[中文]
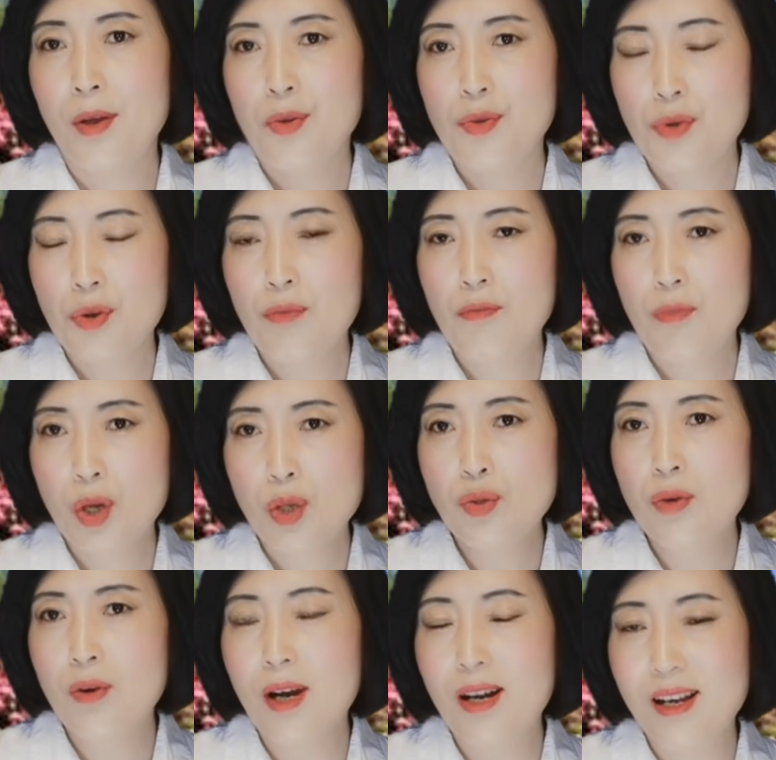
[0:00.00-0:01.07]
对，没
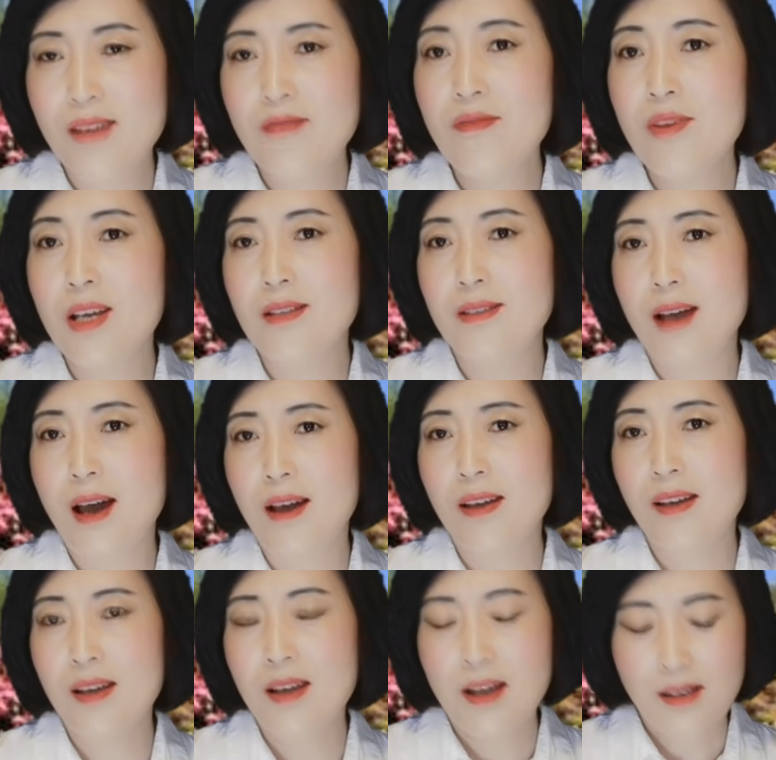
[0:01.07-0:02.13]
错，林伟
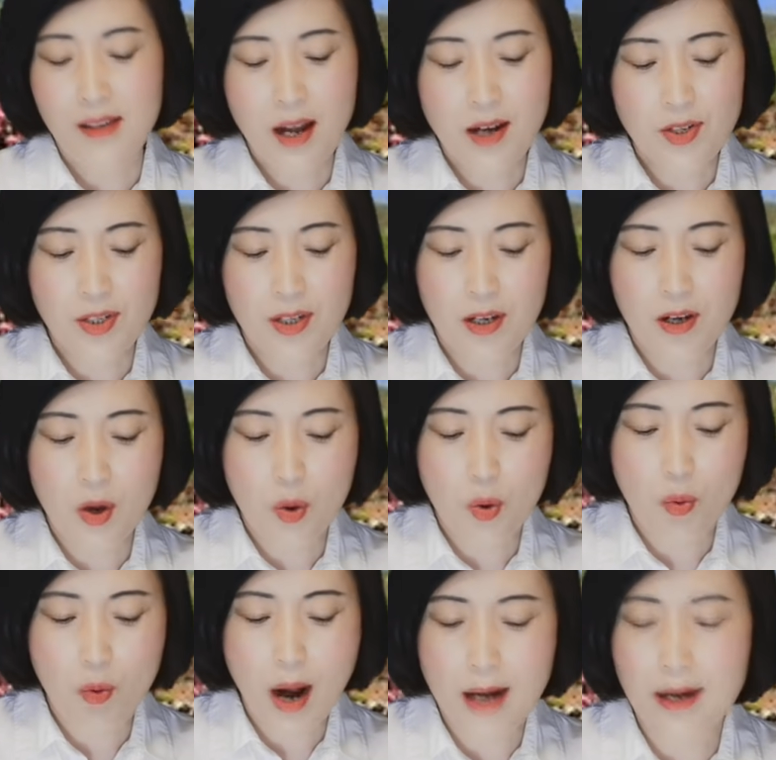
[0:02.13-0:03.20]
才，他是一个
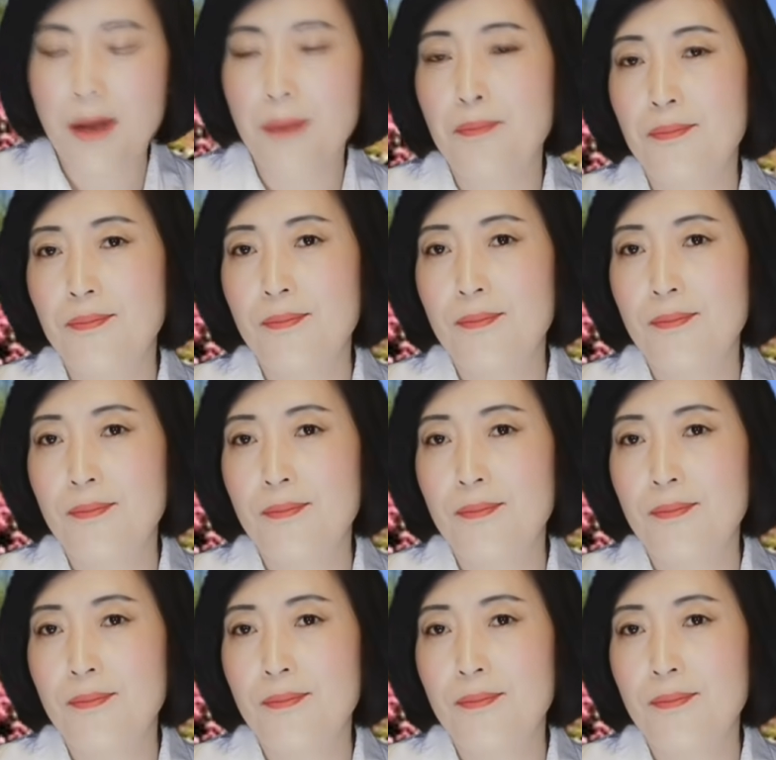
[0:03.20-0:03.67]
华人，